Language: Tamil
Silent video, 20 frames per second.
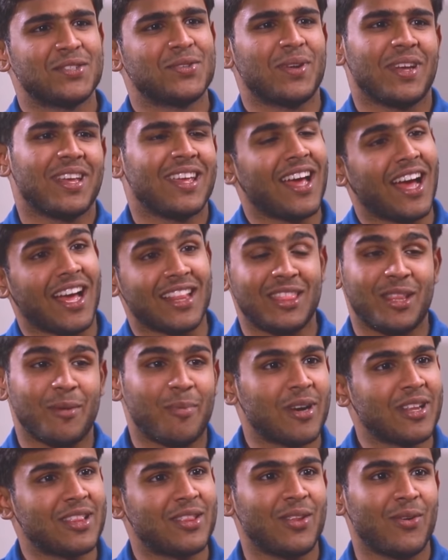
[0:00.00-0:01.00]
ஸோ அந்த
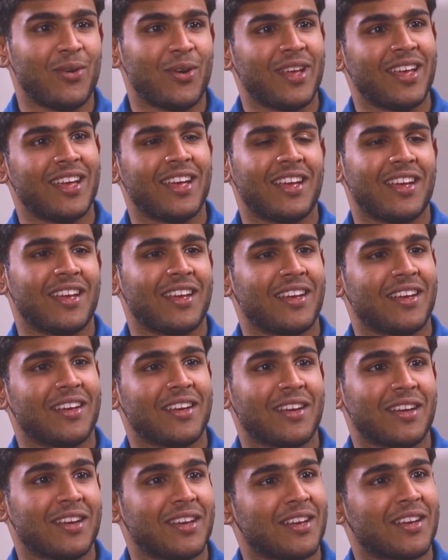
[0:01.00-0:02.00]
படத்தினுடைய
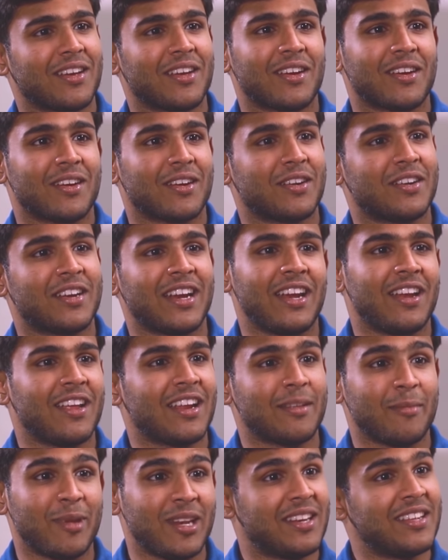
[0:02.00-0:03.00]

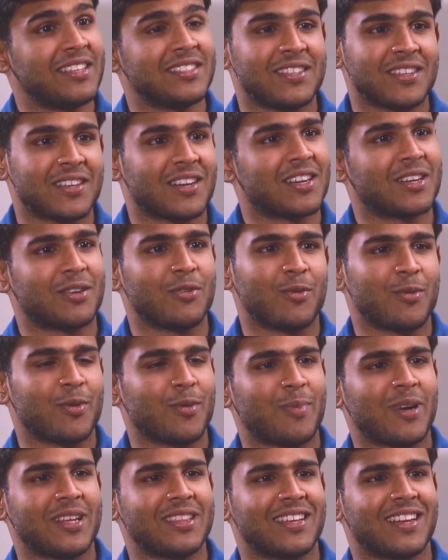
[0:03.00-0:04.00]
ட்ரெய்லர் ஐ மீன் டீசர் கட்டும்
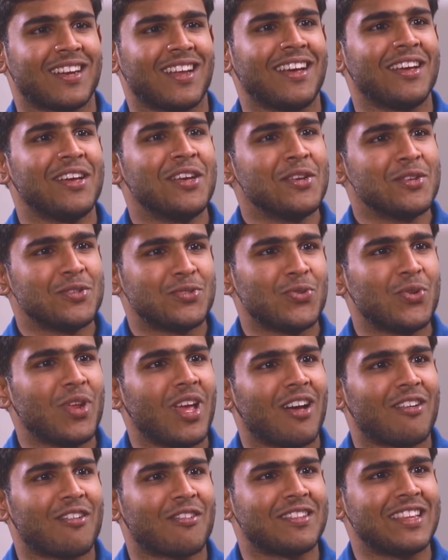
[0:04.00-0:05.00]
பார்த்தீங்கன்னா
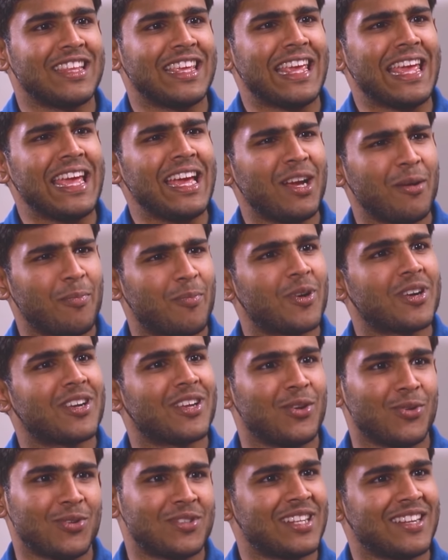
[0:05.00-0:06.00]
சூர்யா அவர் வந்து
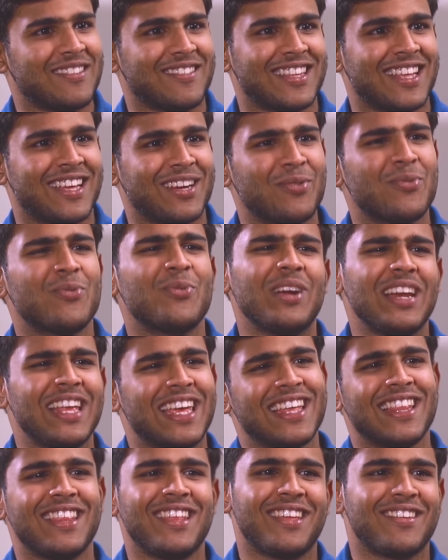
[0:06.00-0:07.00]
ஏகப்பட்ட லுக்ஸில் வந்தார்
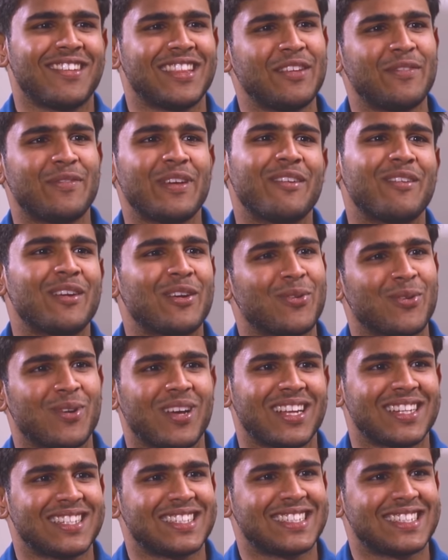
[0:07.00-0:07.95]
உங்களுக்கு எது வந்து ஃபேவரட் லுக்காக